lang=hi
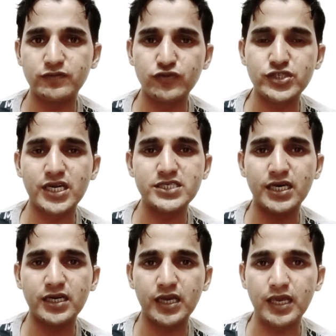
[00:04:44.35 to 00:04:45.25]
फुजेरा
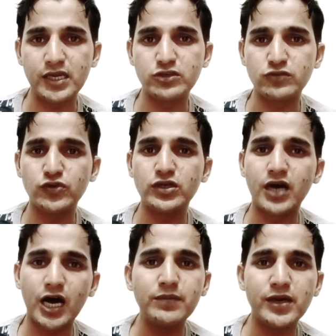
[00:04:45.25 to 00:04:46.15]
से अगर कहीं इंटरव्यू की
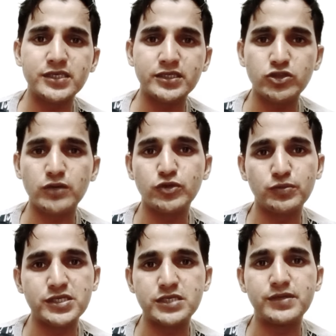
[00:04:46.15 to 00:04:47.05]
कॉल भी आ जाती है तो आप
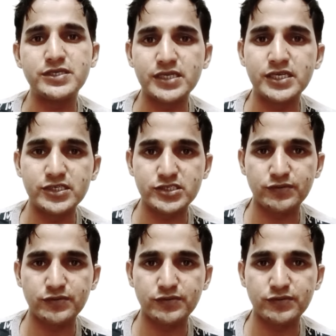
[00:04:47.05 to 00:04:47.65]
दुबई से भी इजीली